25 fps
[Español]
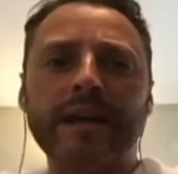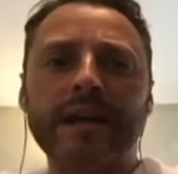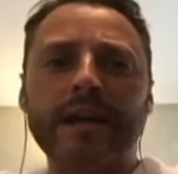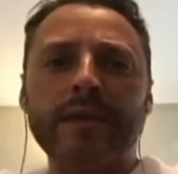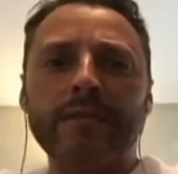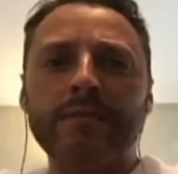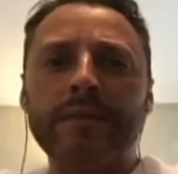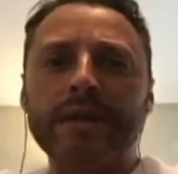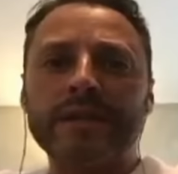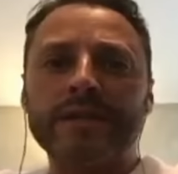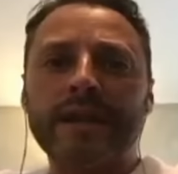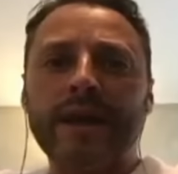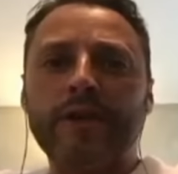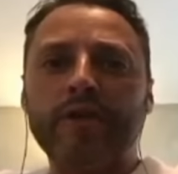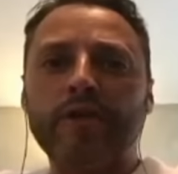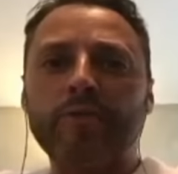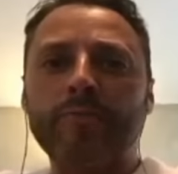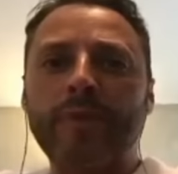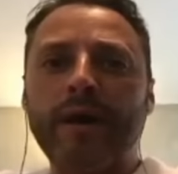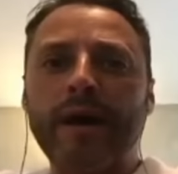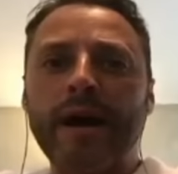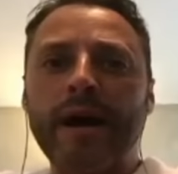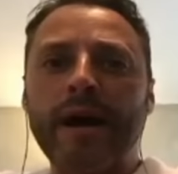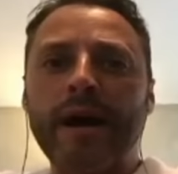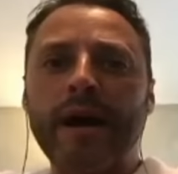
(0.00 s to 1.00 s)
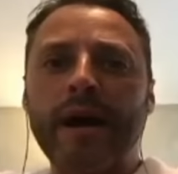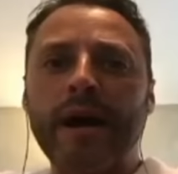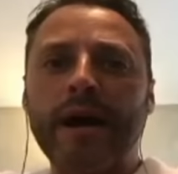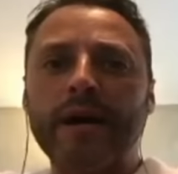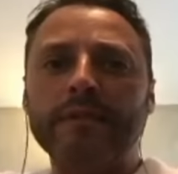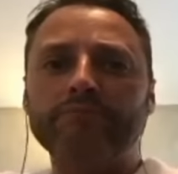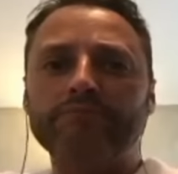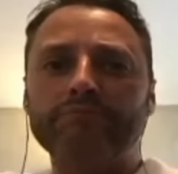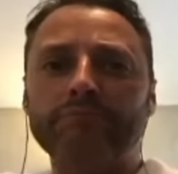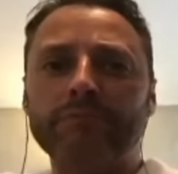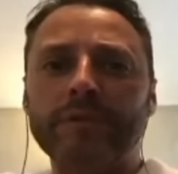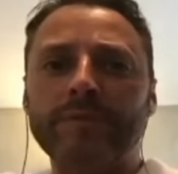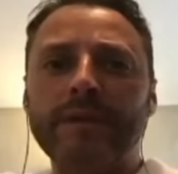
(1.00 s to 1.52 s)
bien sea ropa,
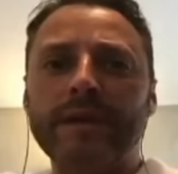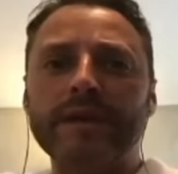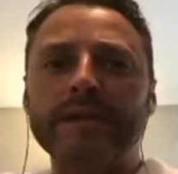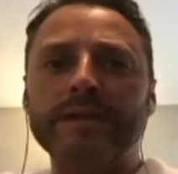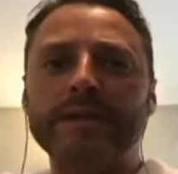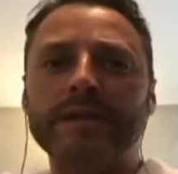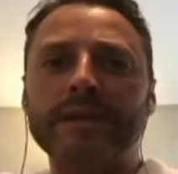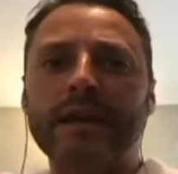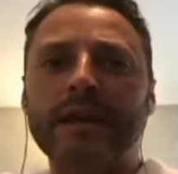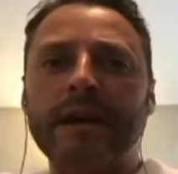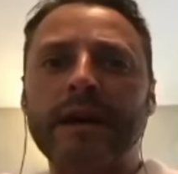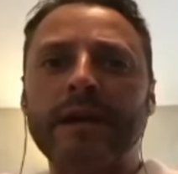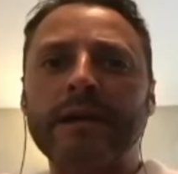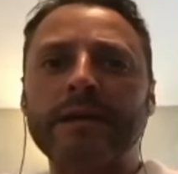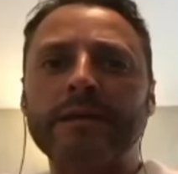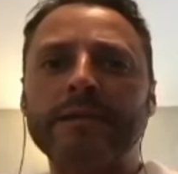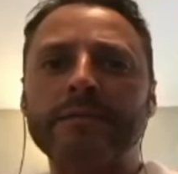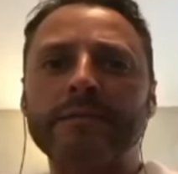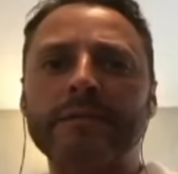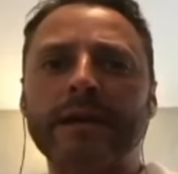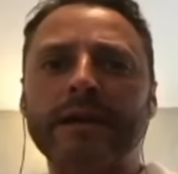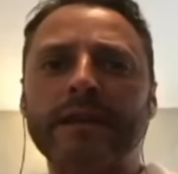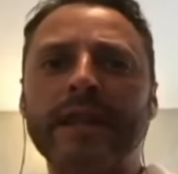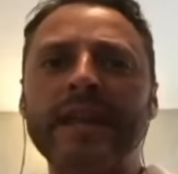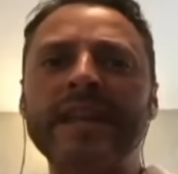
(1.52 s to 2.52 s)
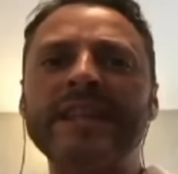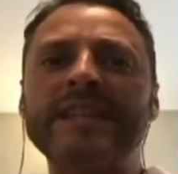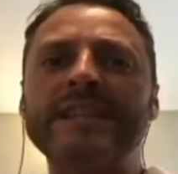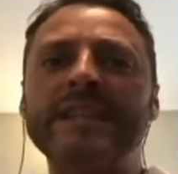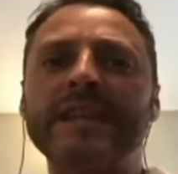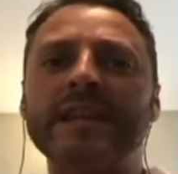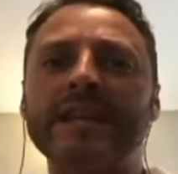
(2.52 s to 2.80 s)
bien sea kits